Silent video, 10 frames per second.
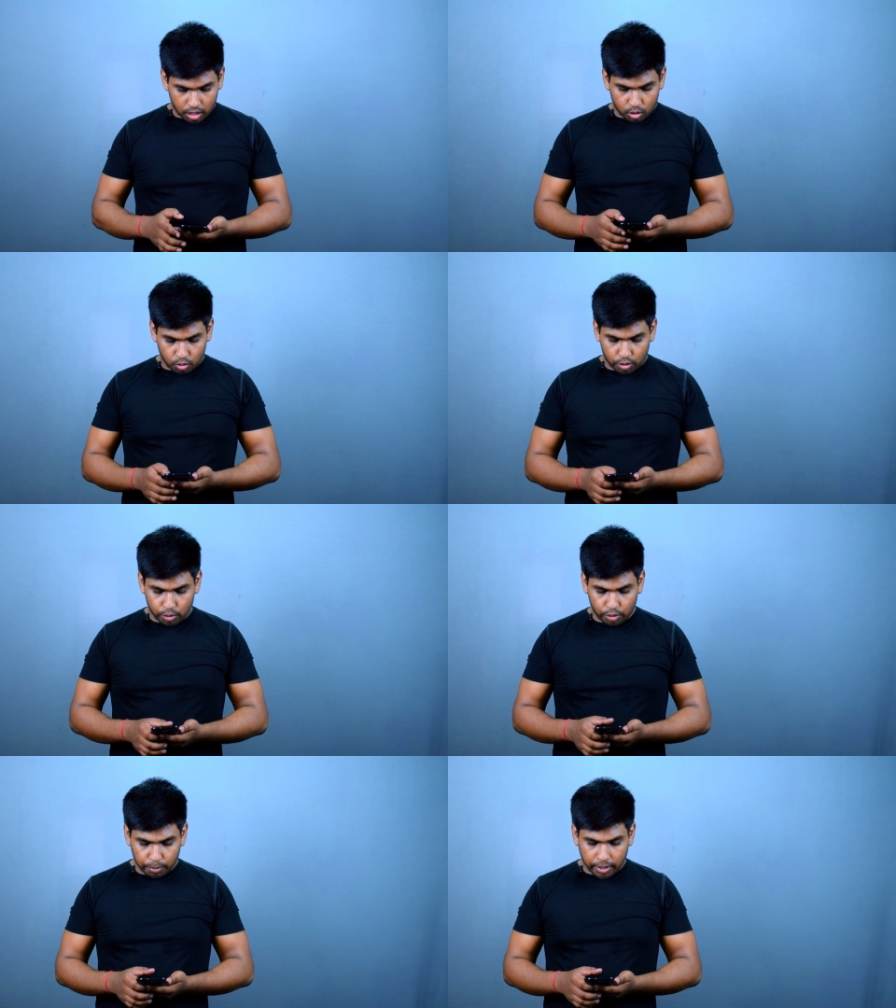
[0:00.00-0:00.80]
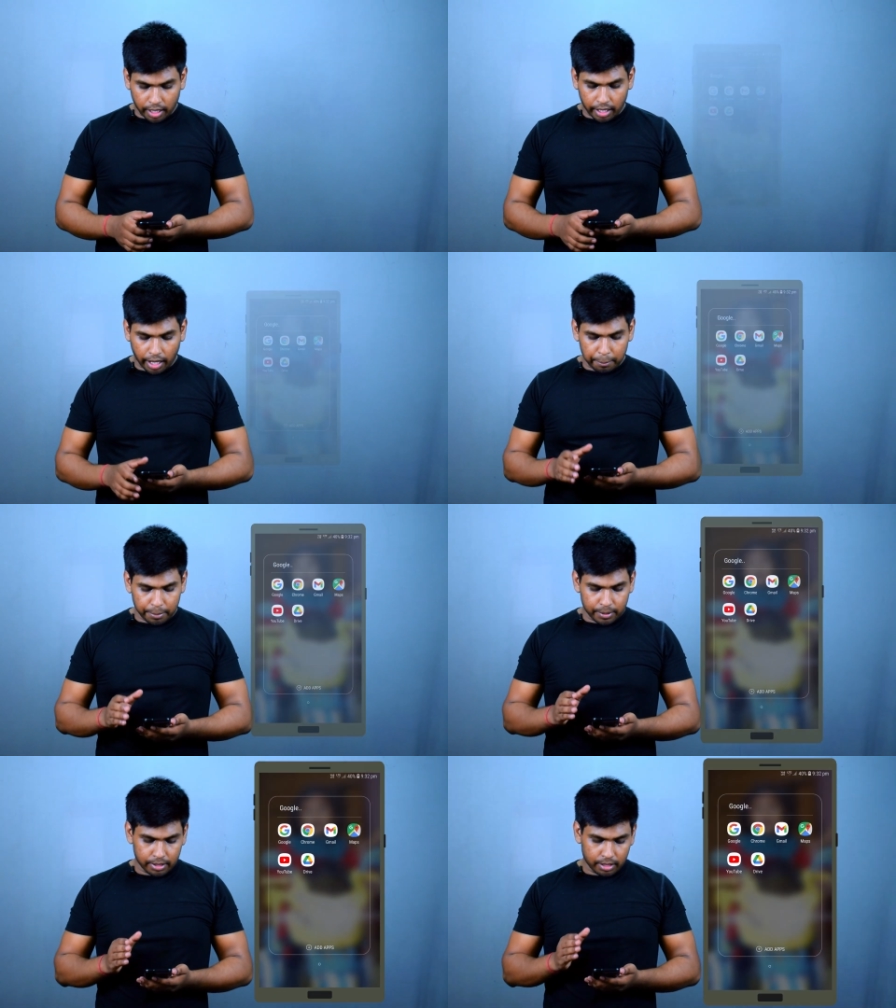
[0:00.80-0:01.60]
तो यूट्यूब का ऐप
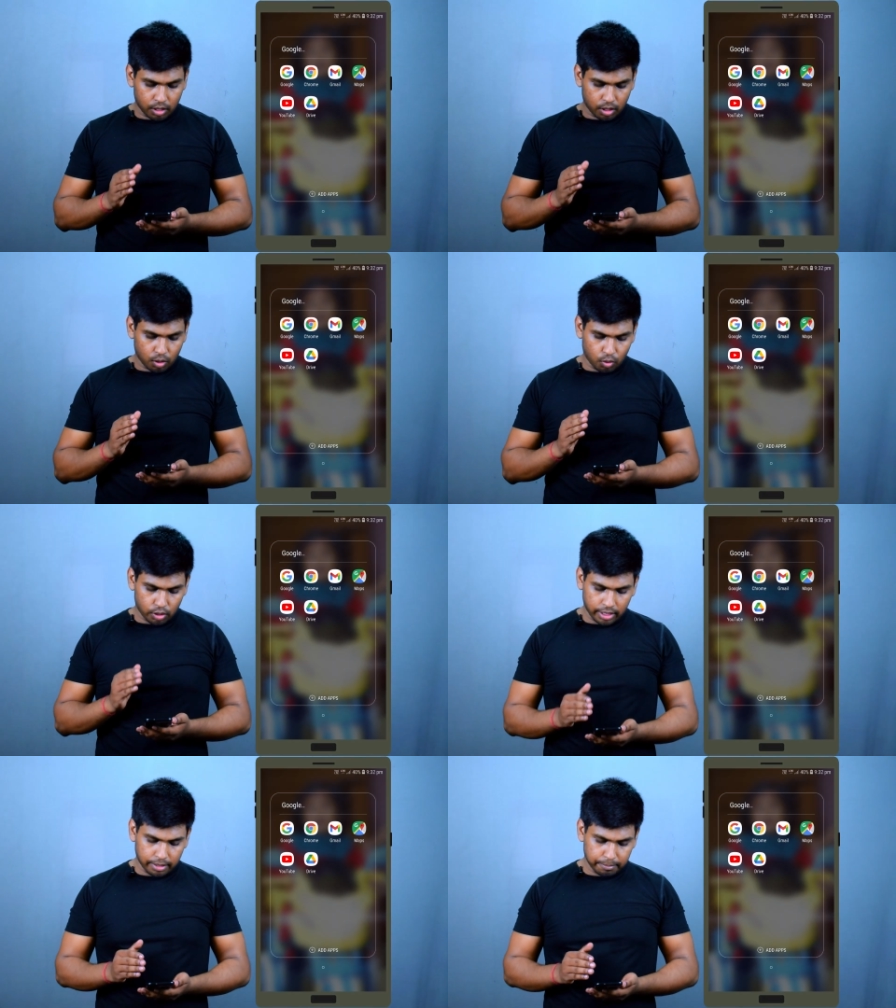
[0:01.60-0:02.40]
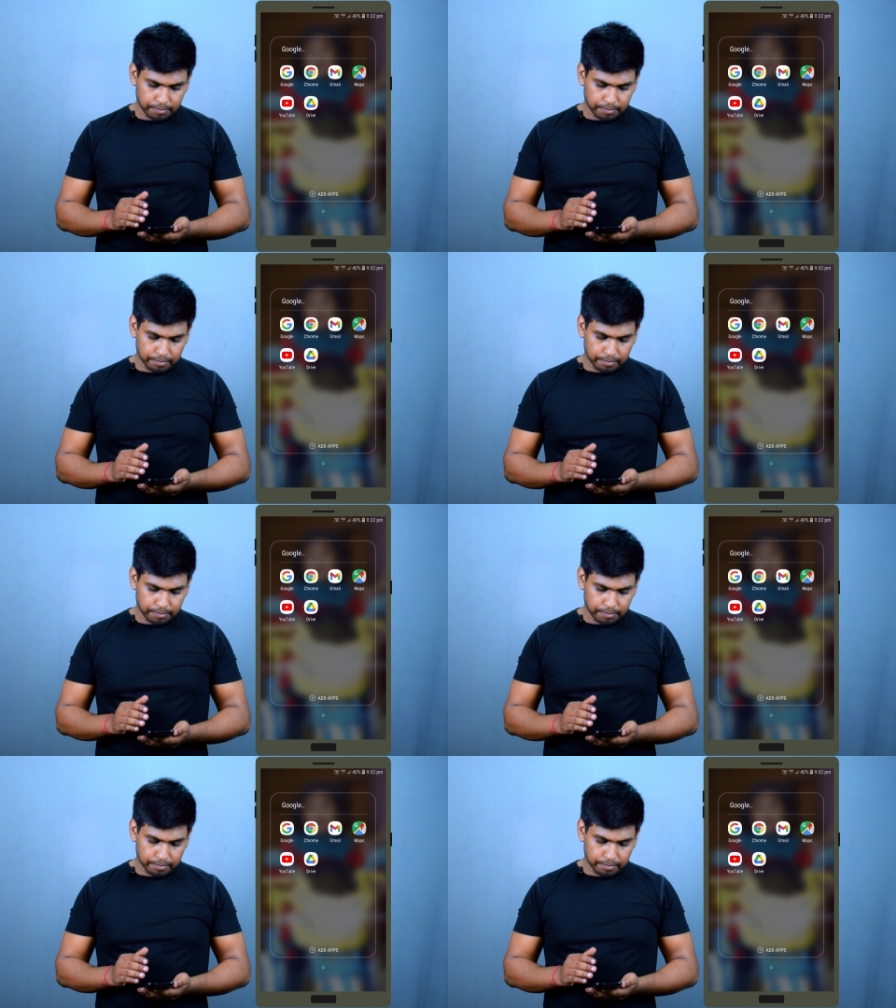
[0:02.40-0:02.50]
खोलिए